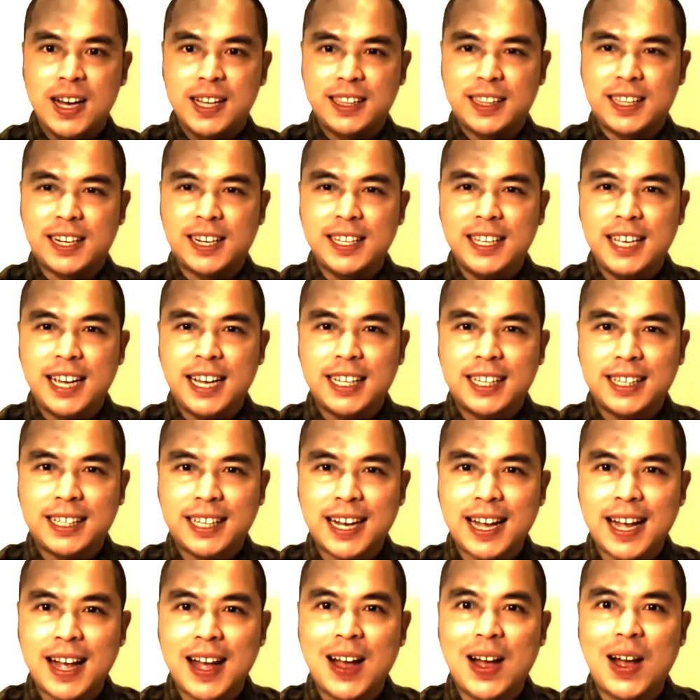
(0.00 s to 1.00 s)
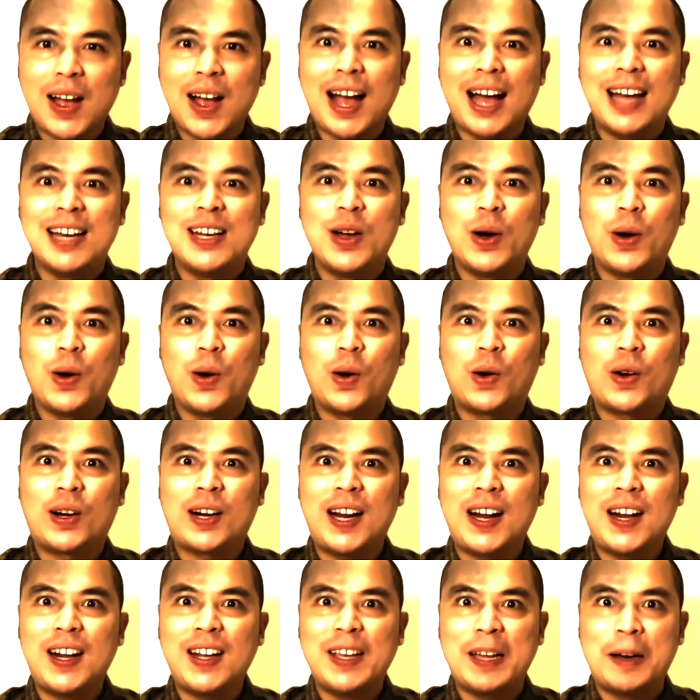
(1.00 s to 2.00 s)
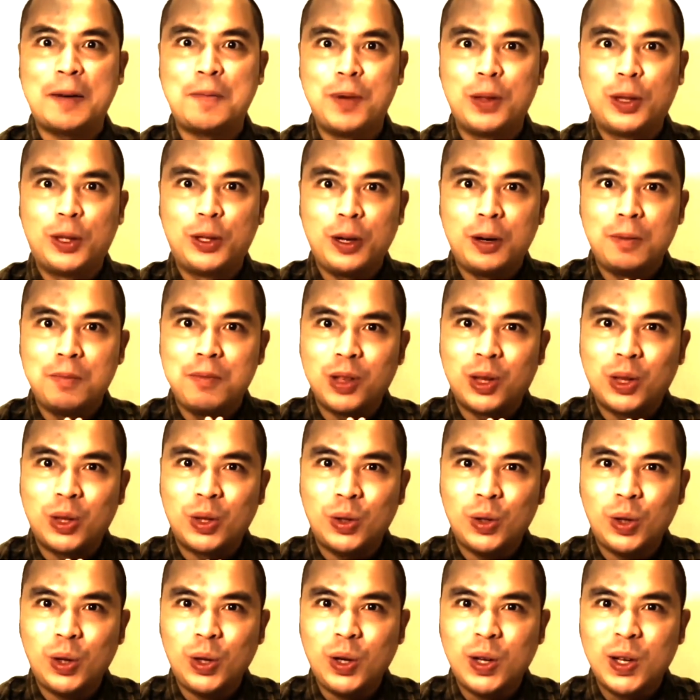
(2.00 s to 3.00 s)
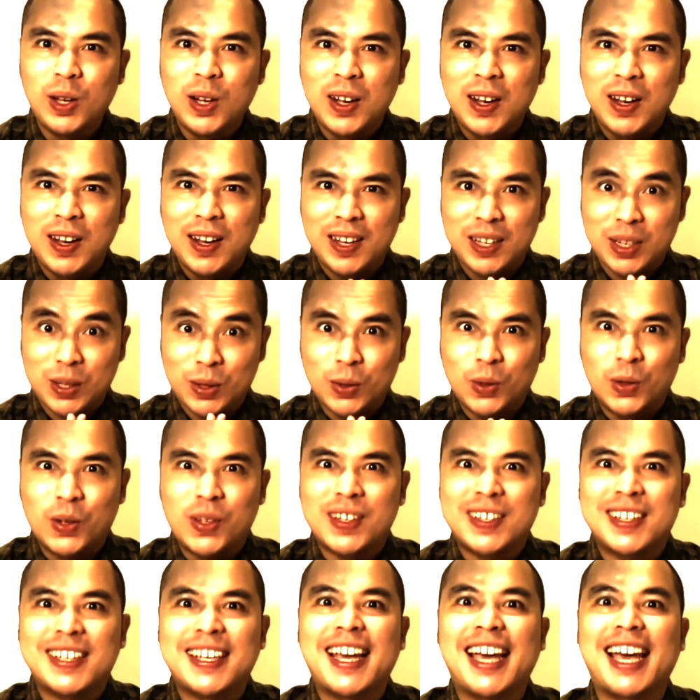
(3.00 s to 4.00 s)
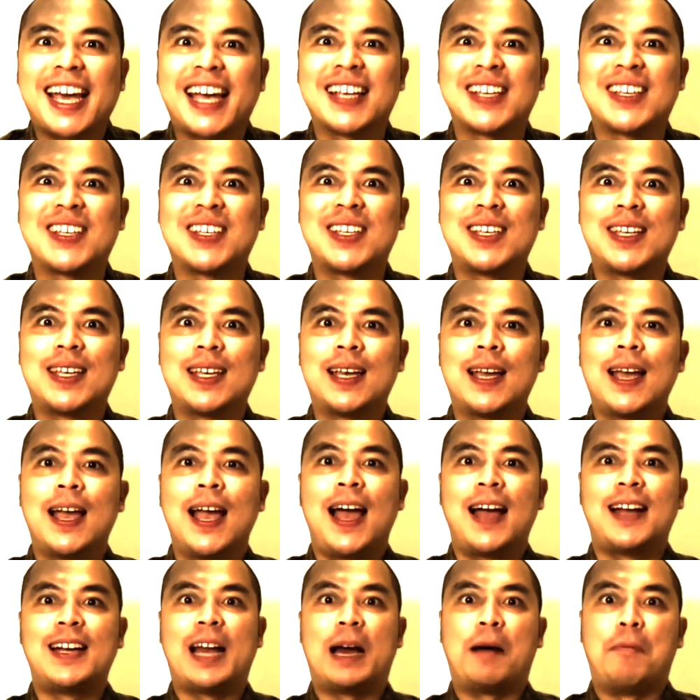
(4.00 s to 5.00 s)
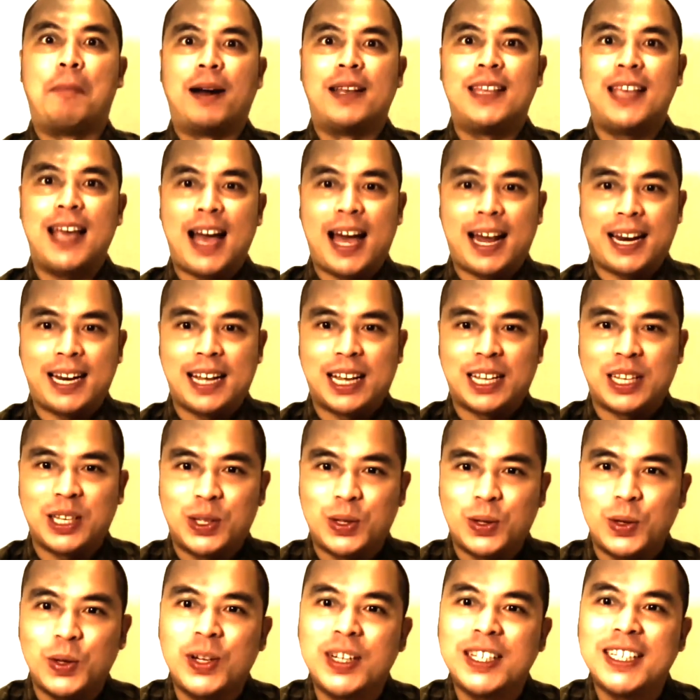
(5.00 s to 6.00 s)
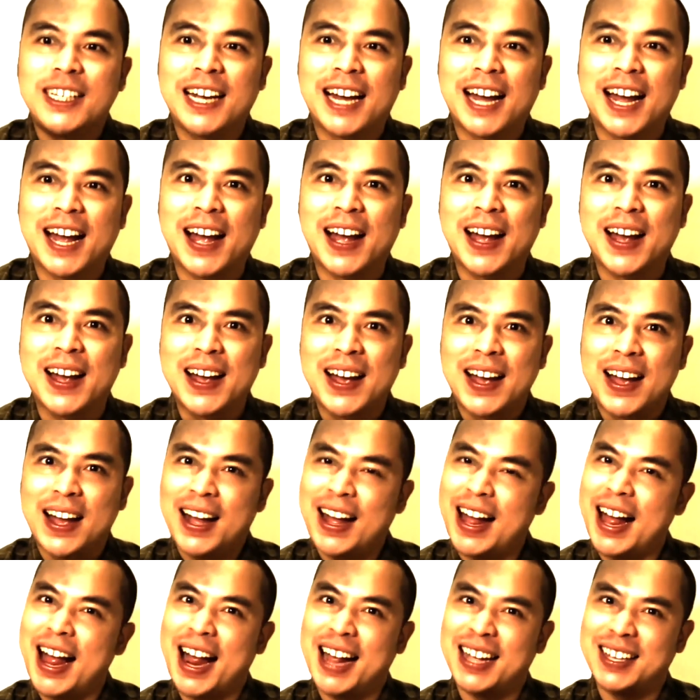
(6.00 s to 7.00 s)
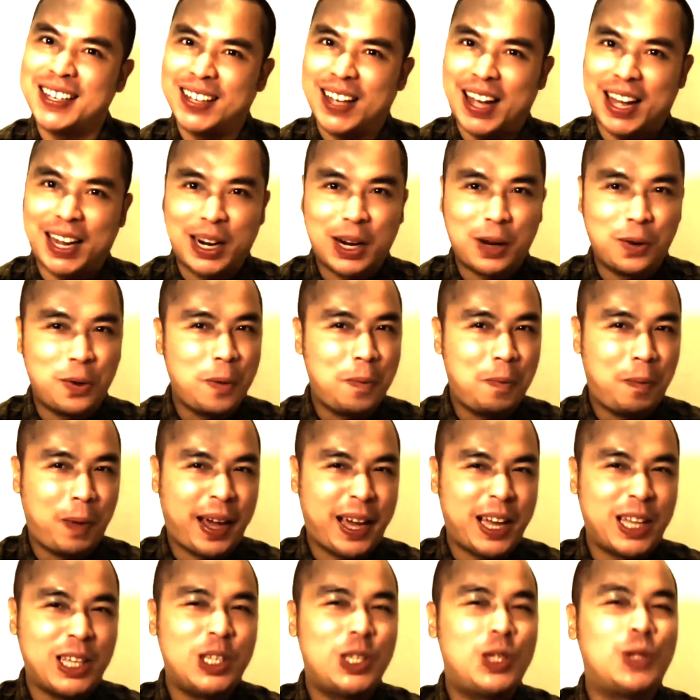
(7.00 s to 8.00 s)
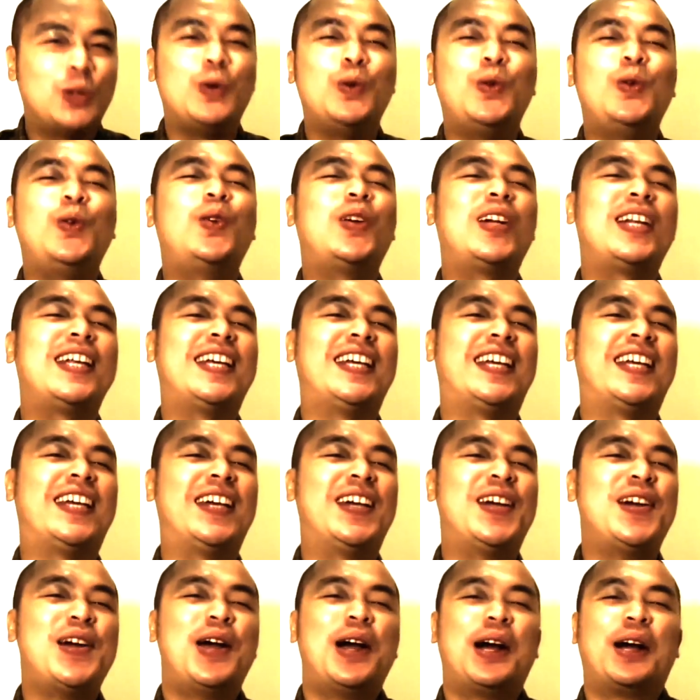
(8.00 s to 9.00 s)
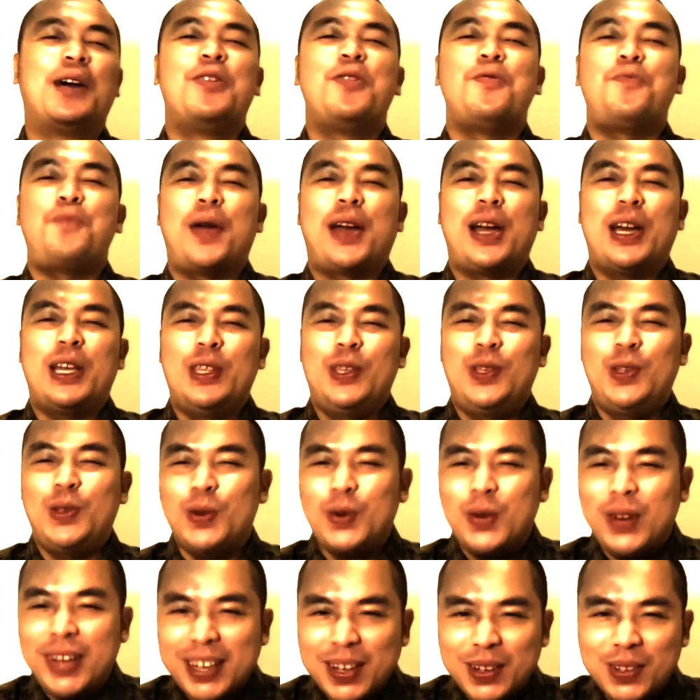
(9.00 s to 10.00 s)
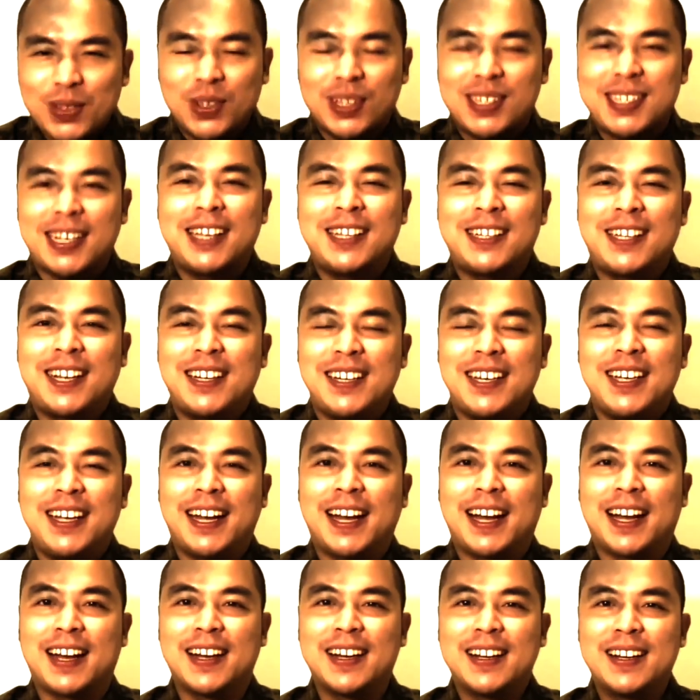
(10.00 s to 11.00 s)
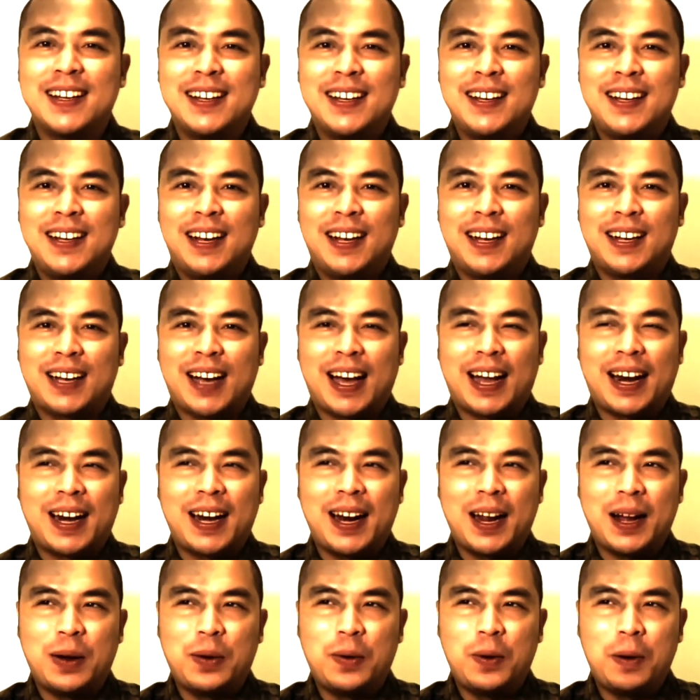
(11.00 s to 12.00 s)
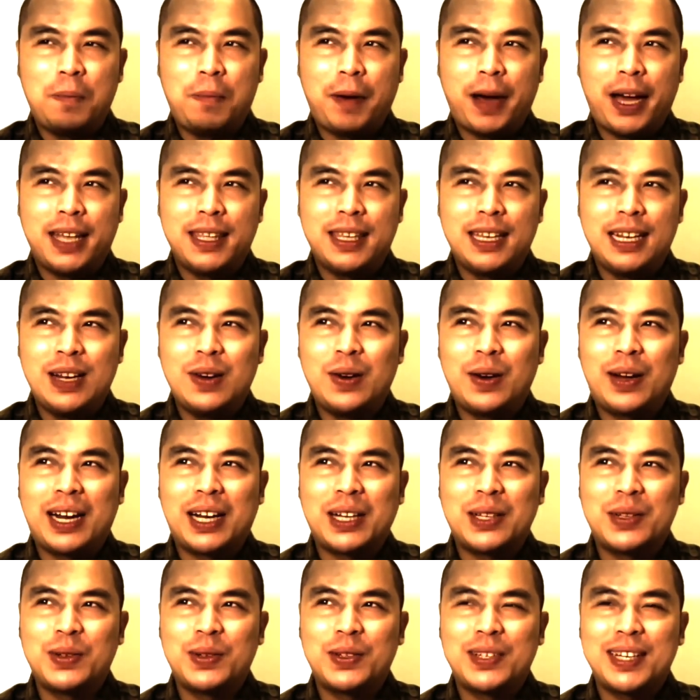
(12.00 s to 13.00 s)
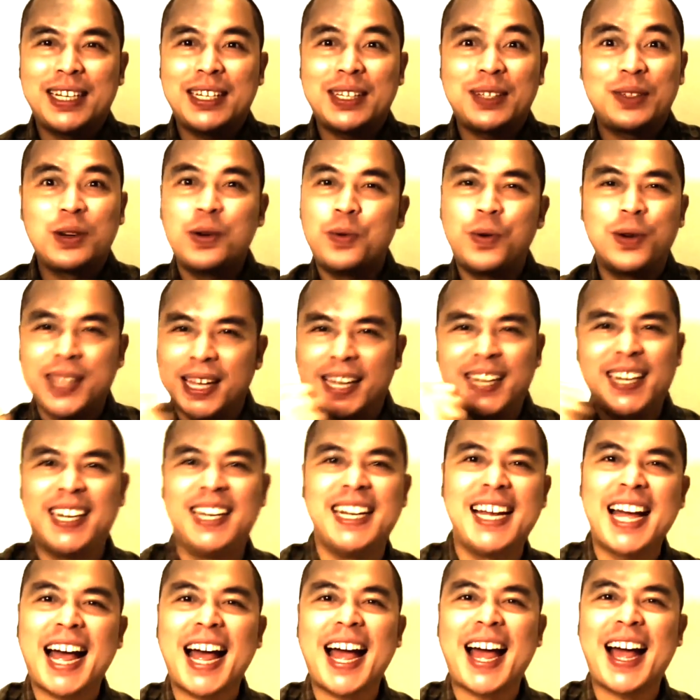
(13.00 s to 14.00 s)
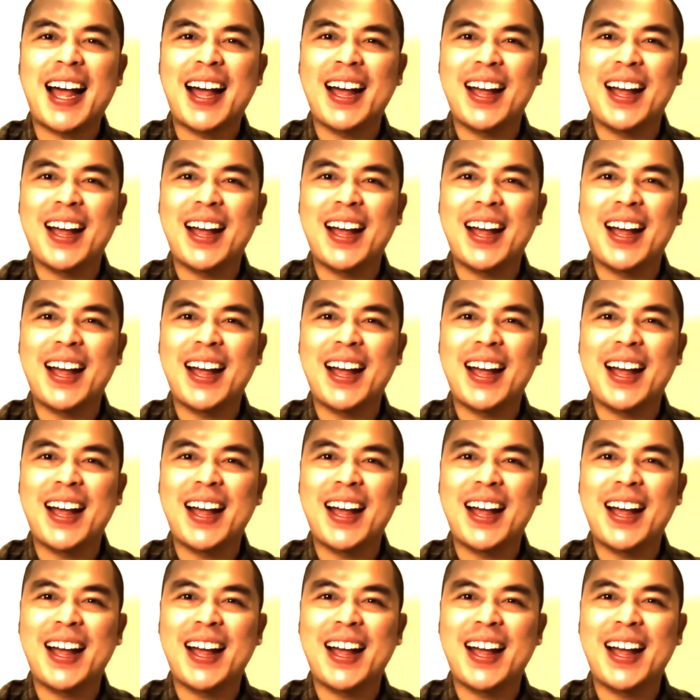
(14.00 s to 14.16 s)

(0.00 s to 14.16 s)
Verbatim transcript: Ternyata ada orang yang betul-betul sukses. Namanya Aryan Surya ah sekarang gue pengen curi gue pengen curi kesuksesan dia karena gue pengen jadi orang sukses gue mau jadi dia ah